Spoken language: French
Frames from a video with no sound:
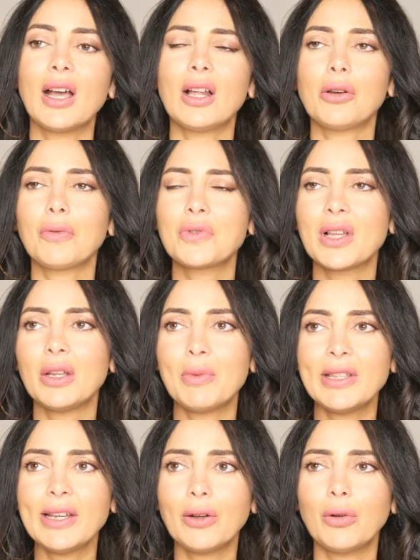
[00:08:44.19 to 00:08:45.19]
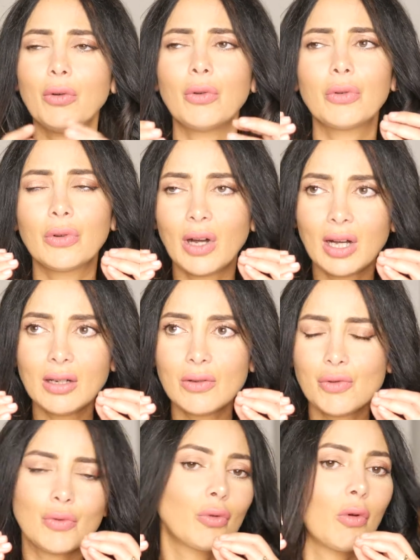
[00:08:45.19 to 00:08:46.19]
Alors vous allez me dire,
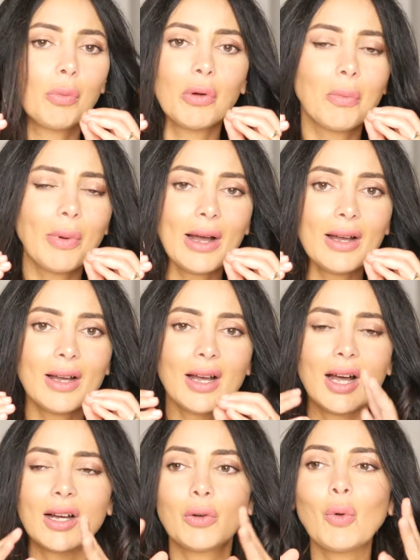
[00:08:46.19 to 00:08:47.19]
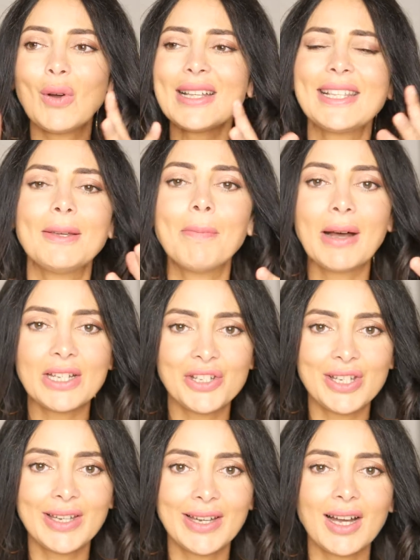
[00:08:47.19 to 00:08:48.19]
Aurora, je ne comprends pas en quoi c'est
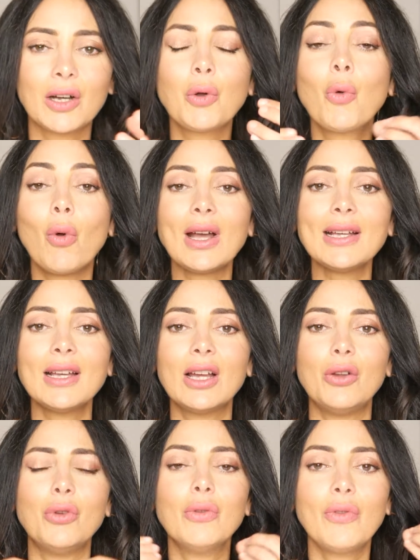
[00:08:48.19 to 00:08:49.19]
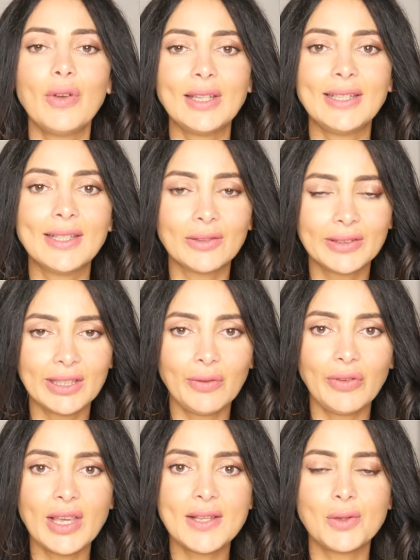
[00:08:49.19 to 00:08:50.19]
magique, en quoi le fait
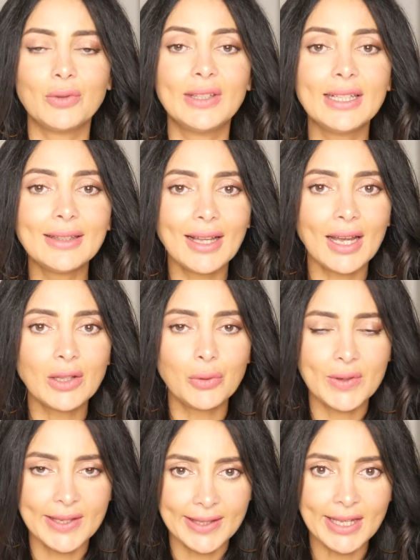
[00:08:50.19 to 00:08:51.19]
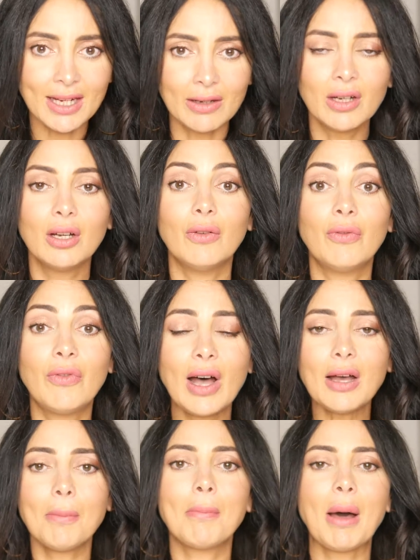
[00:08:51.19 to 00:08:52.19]
d'identifier ce détail de style
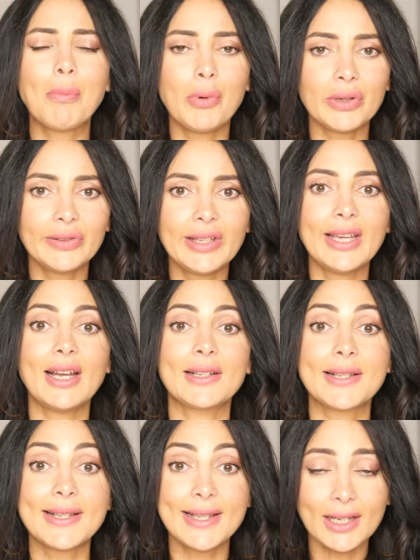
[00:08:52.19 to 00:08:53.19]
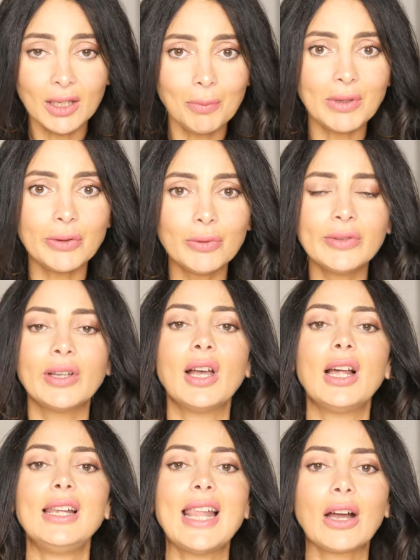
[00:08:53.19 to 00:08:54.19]
va m'apporter en cinq minutes
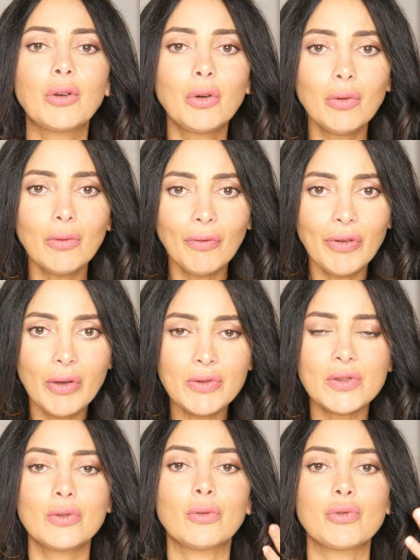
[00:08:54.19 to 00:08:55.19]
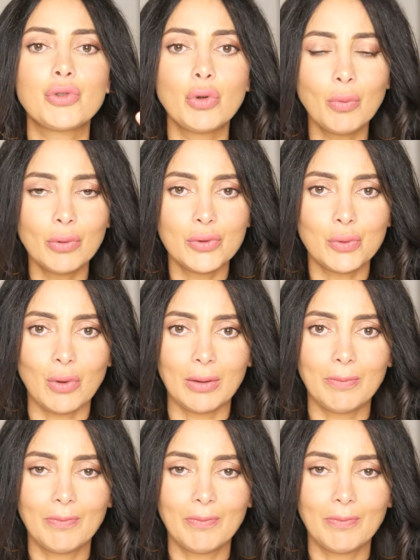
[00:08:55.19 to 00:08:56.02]
la confiance dont j'ai besoin,